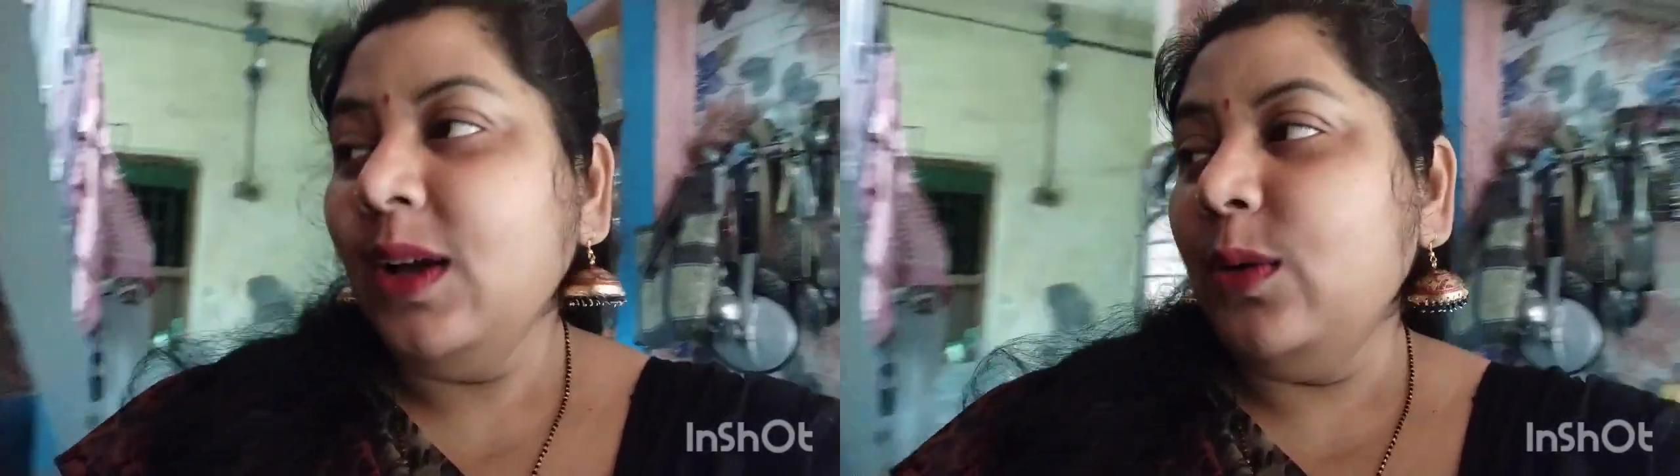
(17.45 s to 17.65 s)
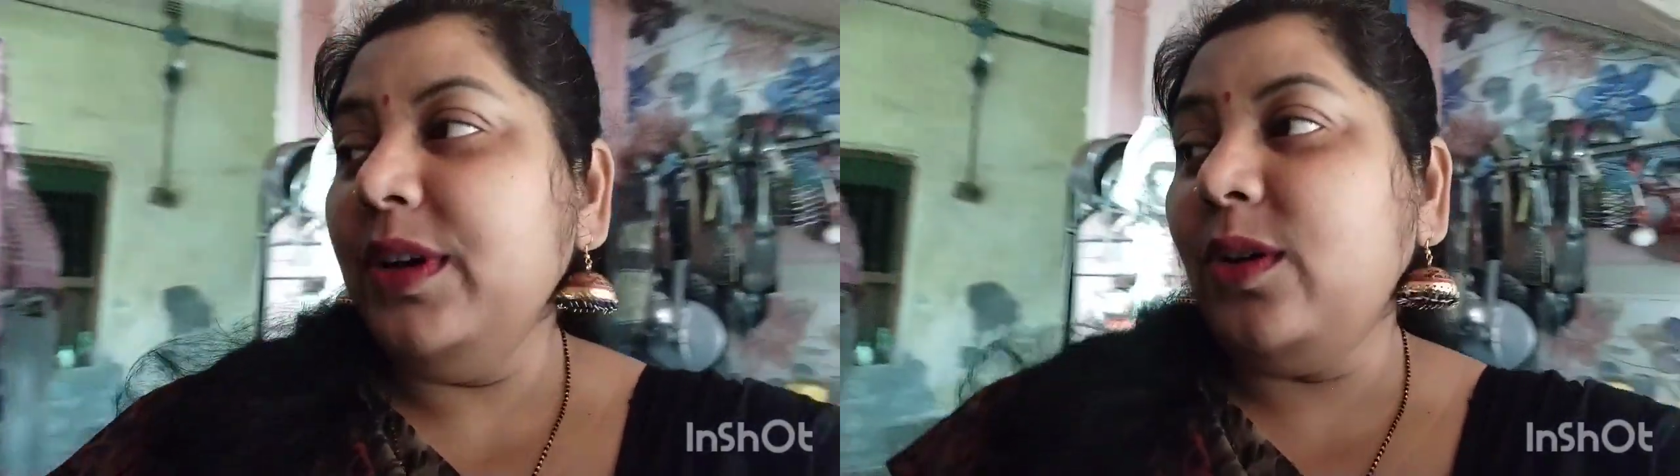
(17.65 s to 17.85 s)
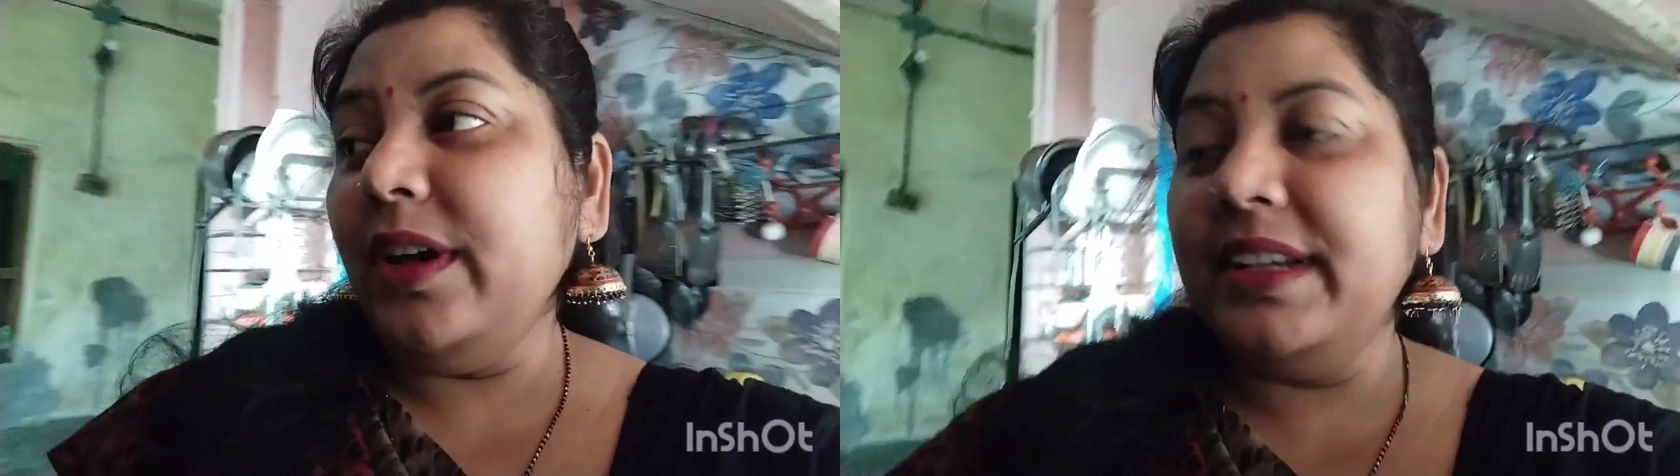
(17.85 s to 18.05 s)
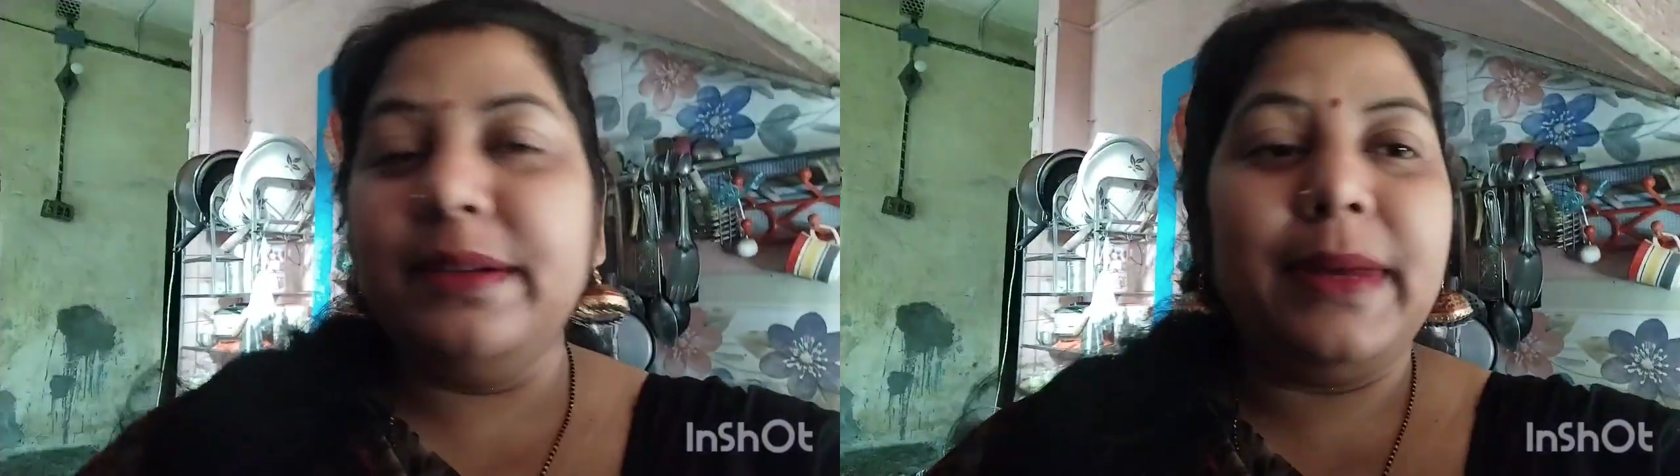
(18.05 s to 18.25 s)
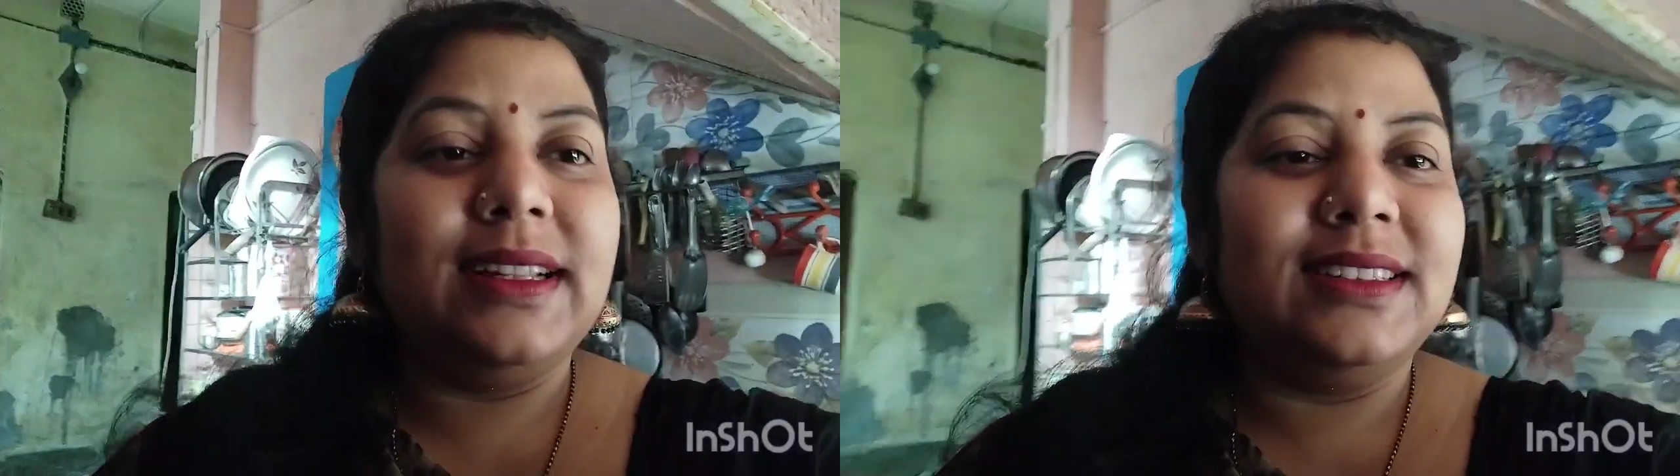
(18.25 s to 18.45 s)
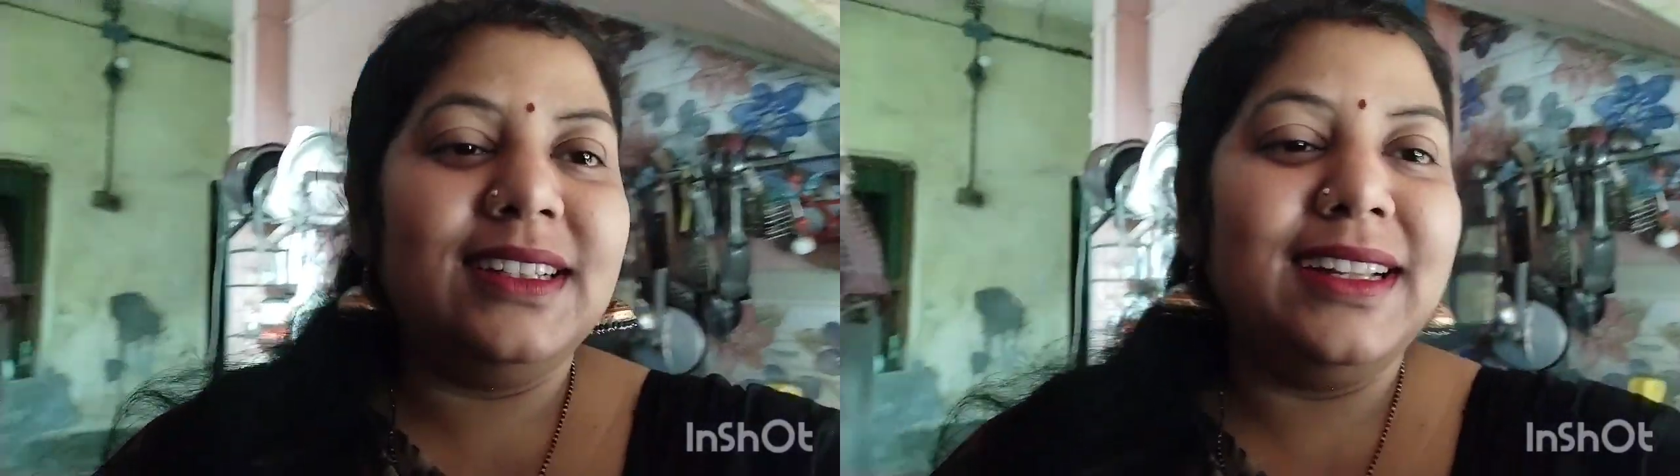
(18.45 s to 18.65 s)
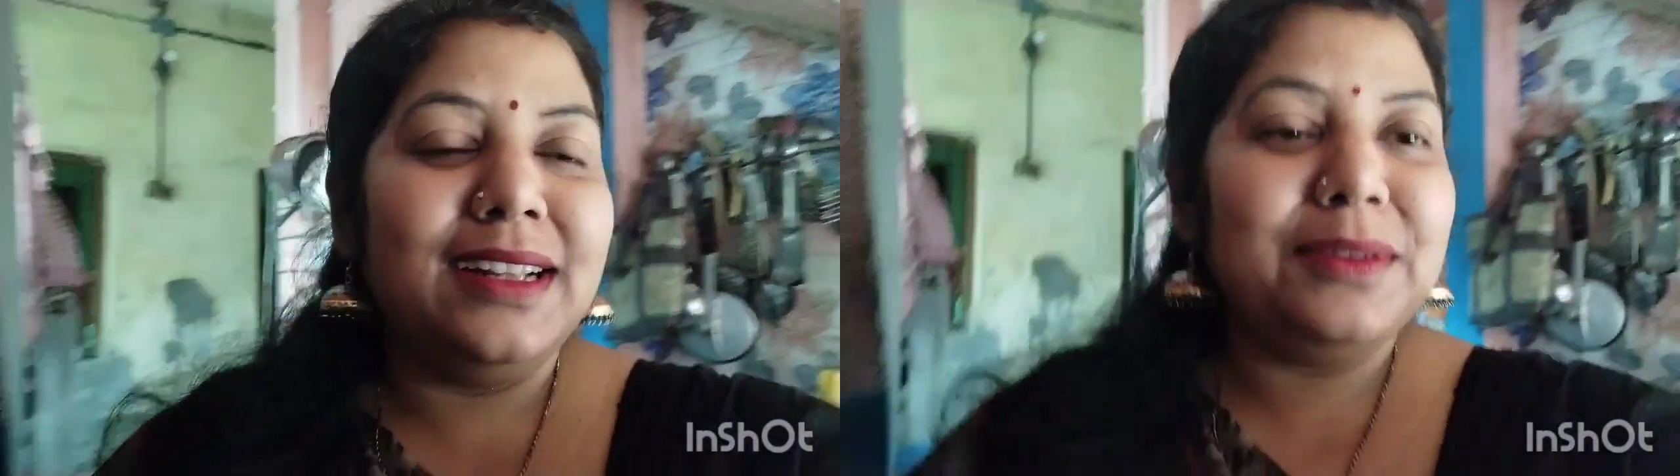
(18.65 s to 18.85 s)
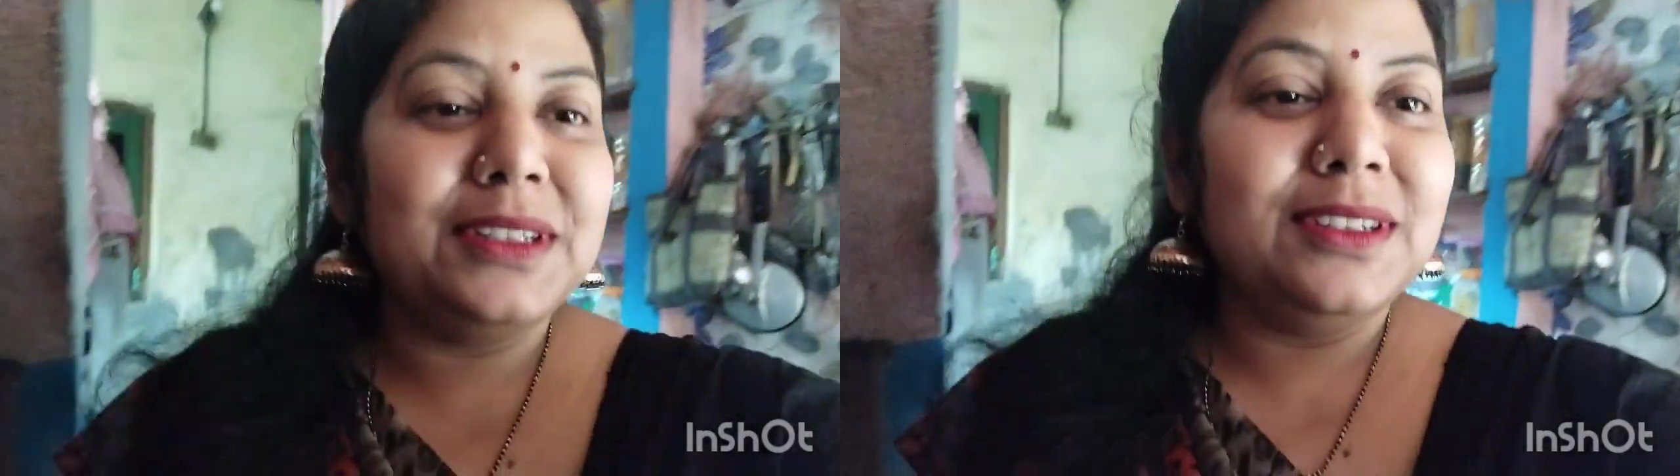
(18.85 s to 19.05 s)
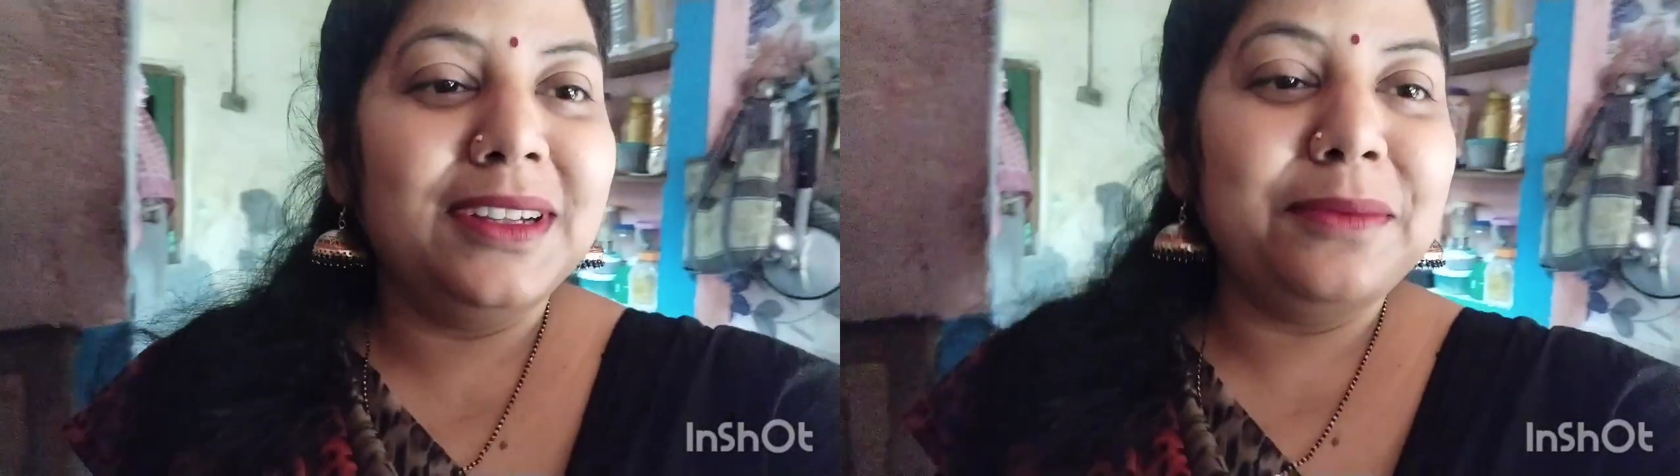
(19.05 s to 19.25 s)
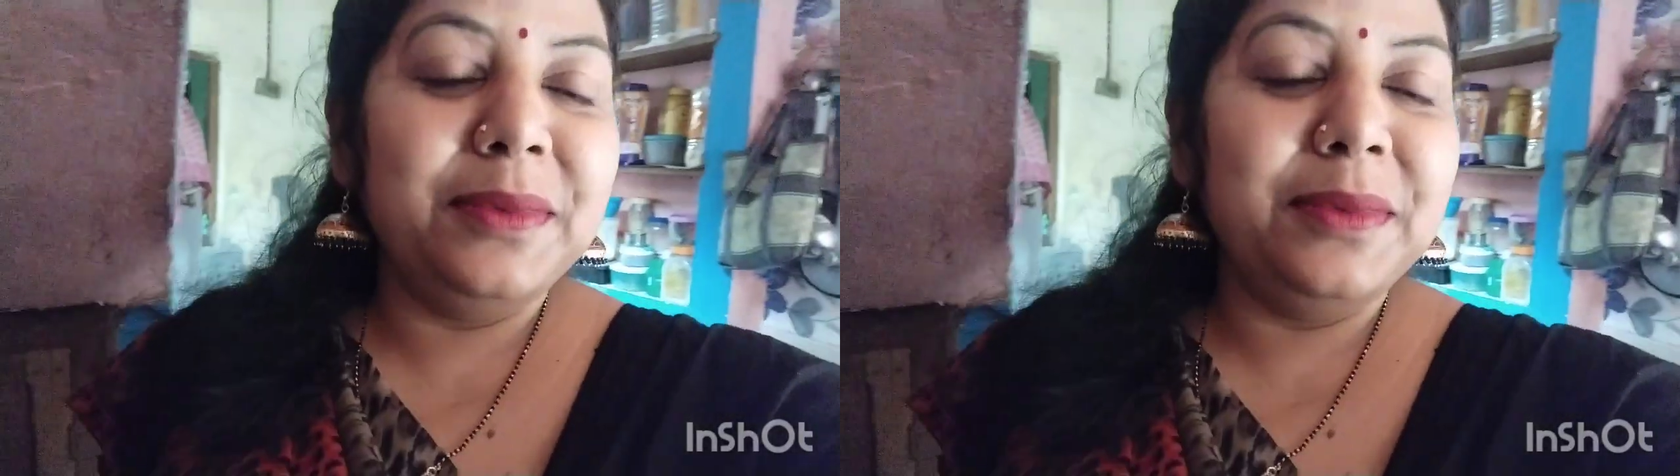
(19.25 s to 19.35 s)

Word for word: ওই কয়েকটা বাচ্চা যারা আমার সঙ্গে